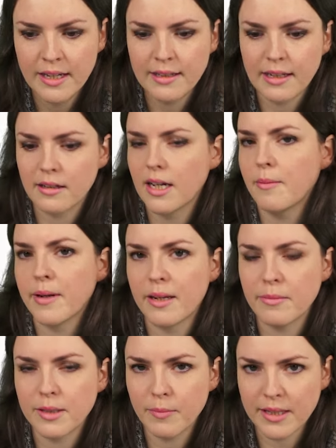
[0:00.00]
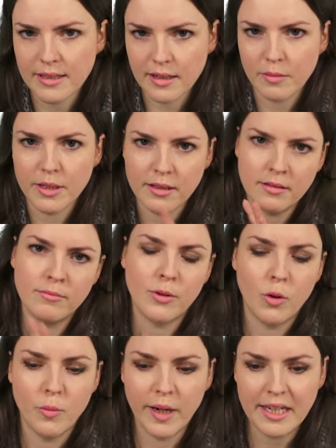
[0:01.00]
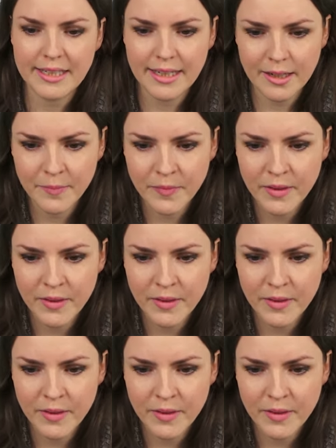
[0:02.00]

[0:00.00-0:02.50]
Dann kann man nämlich besser damit rumrechnen.